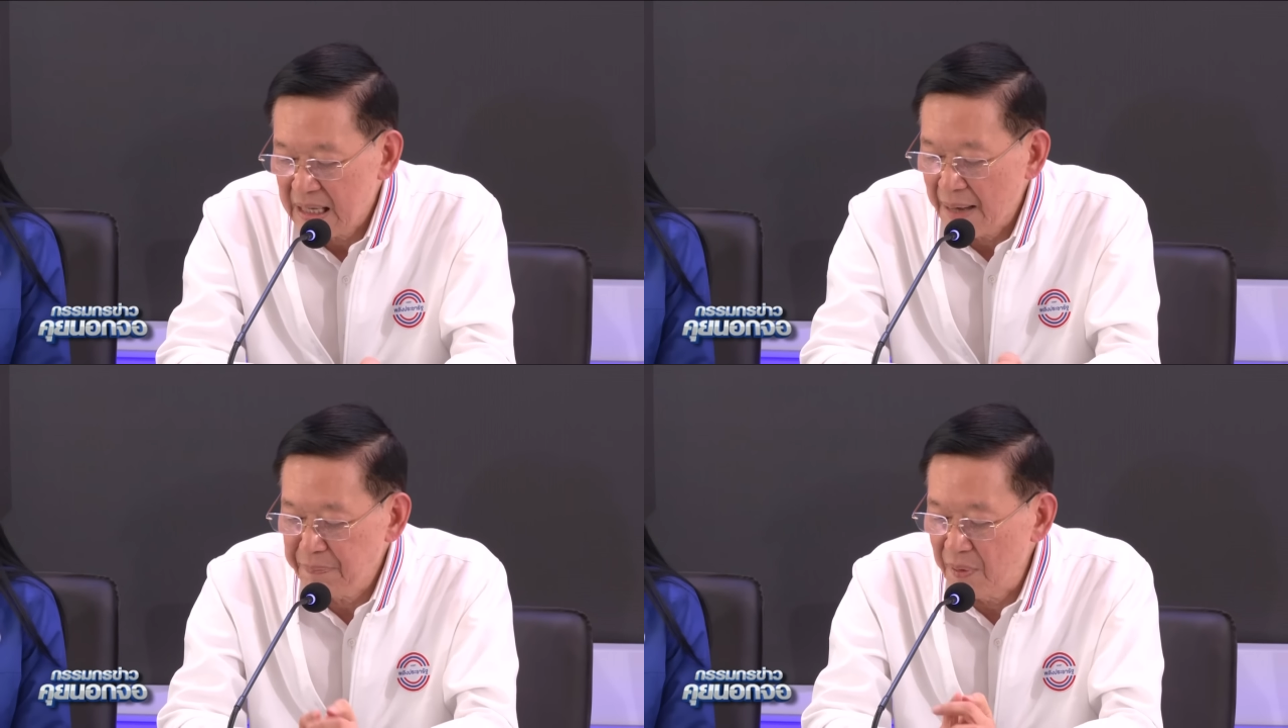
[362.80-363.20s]

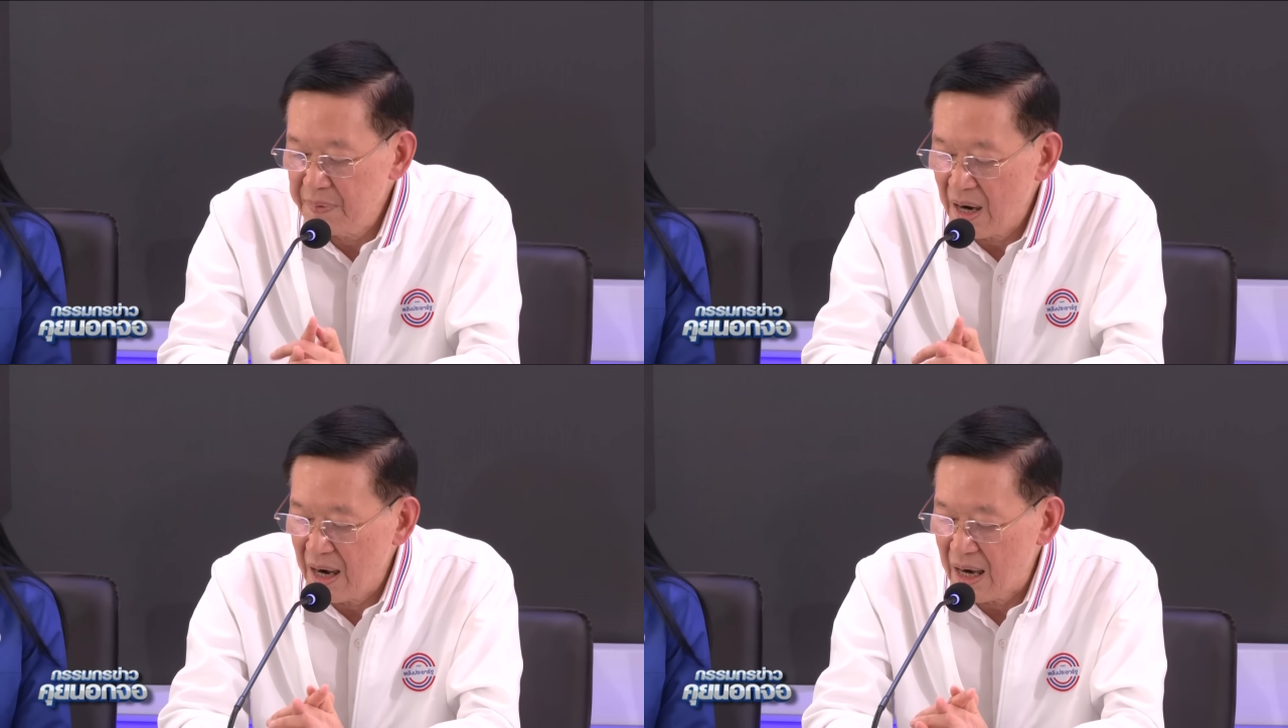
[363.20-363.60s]
ครับผม
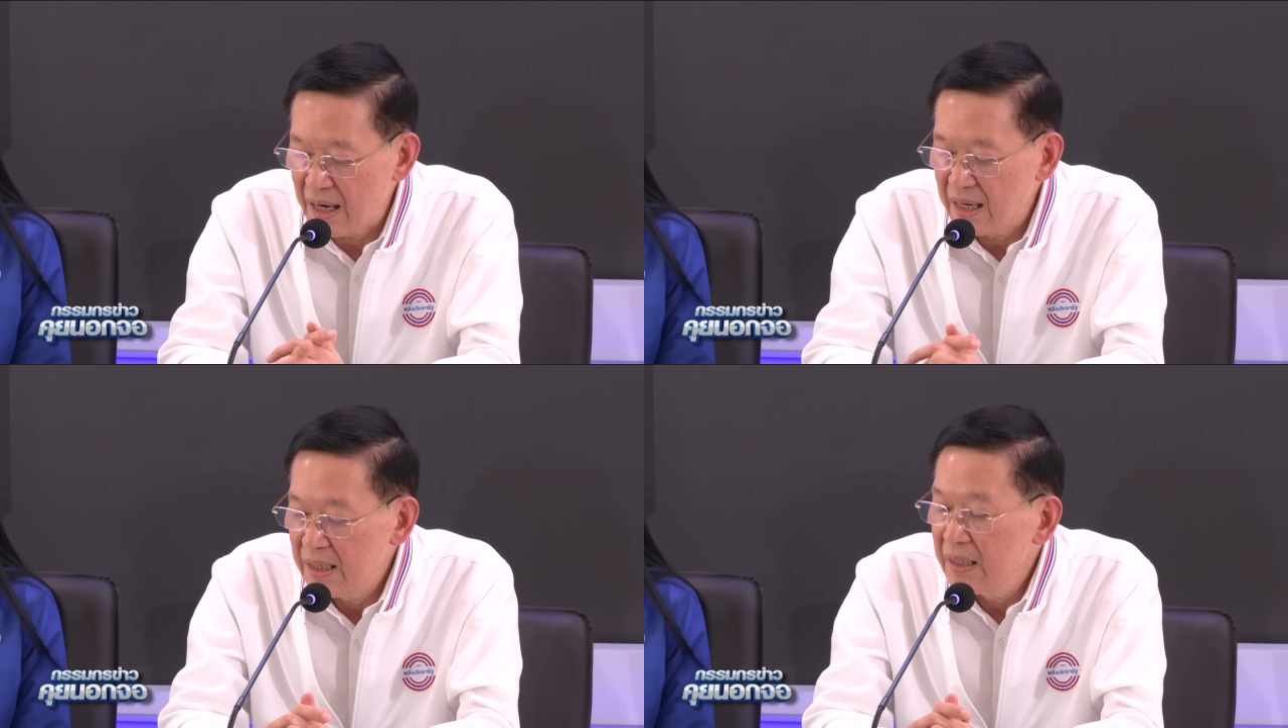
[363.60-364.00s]
ก็
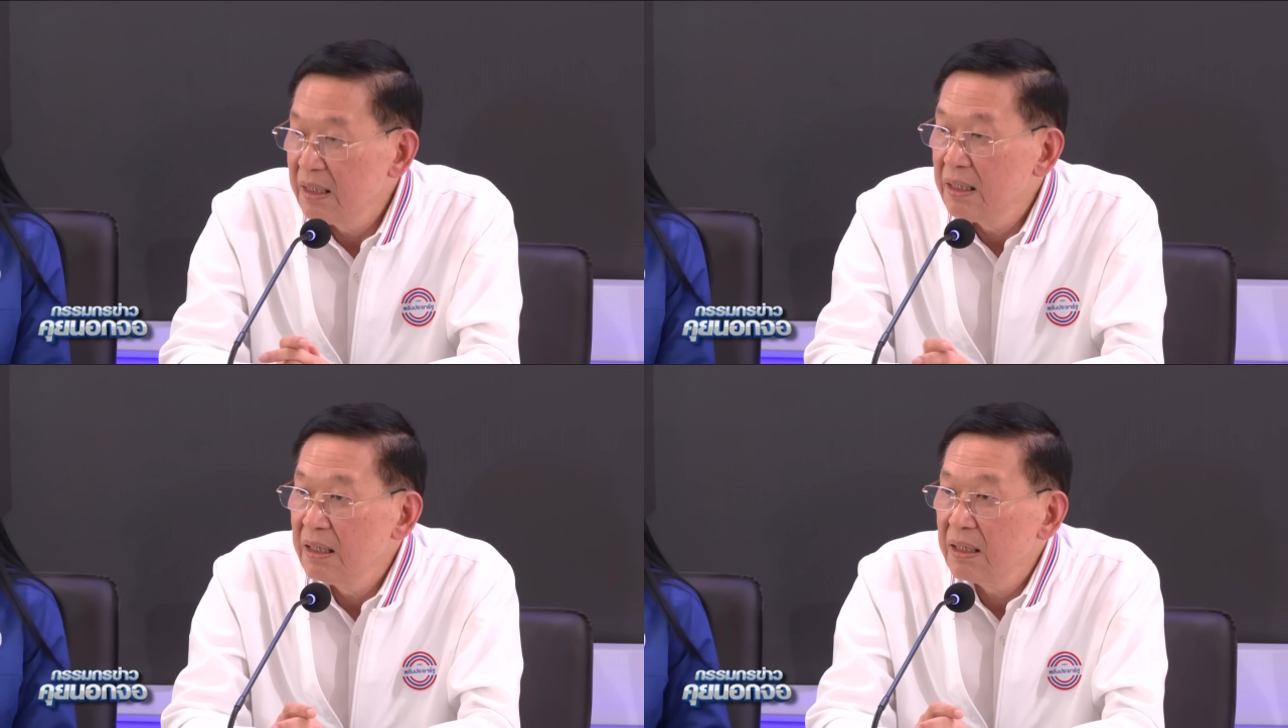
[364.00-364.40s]

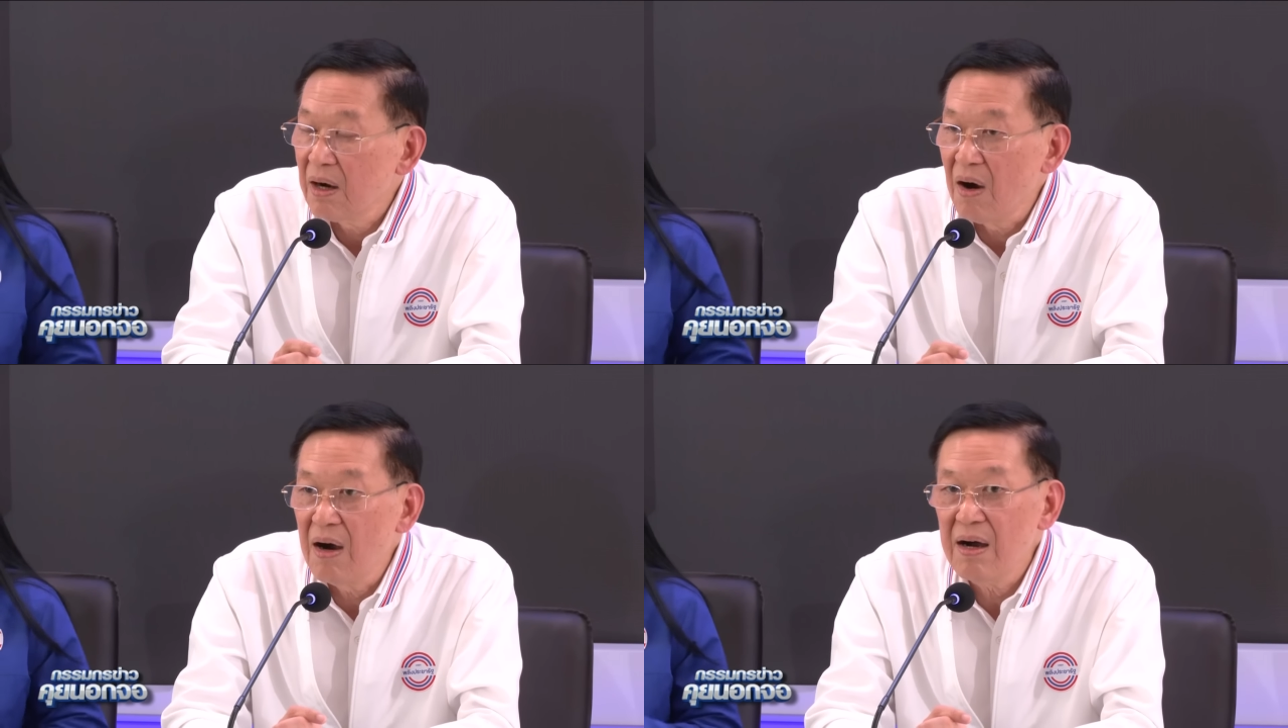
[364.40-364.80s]

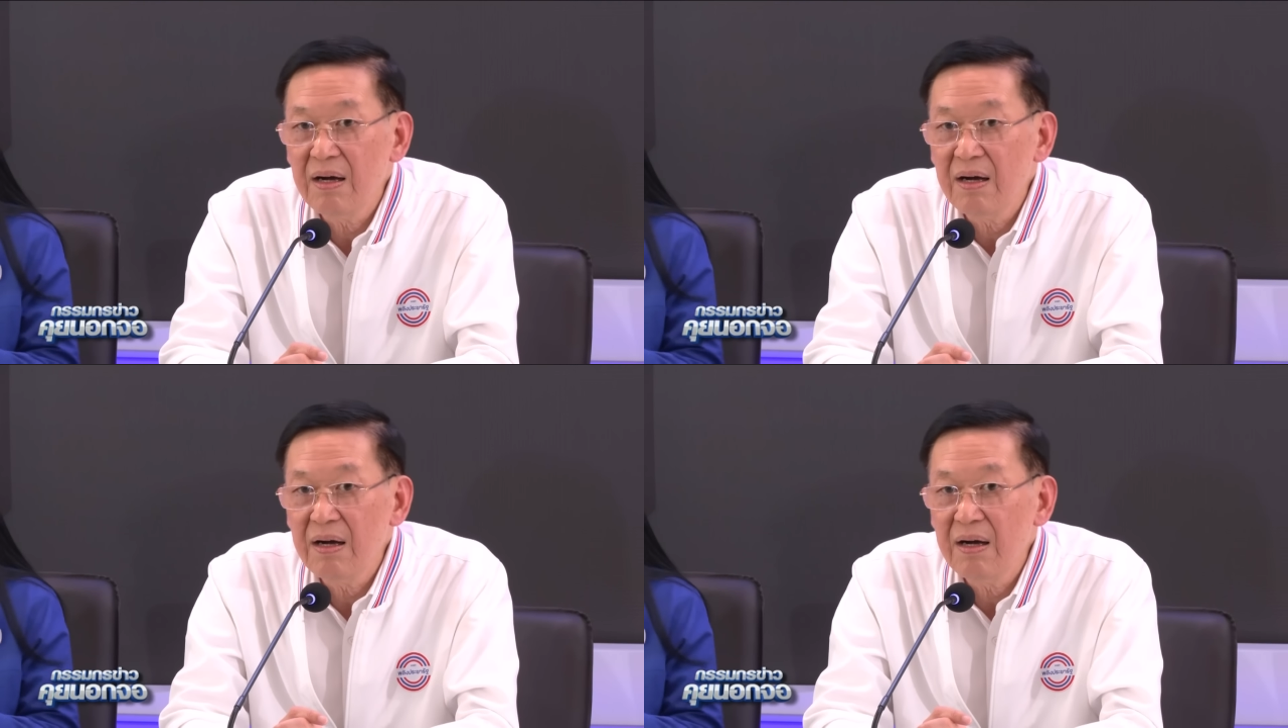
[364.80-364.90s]
ขอ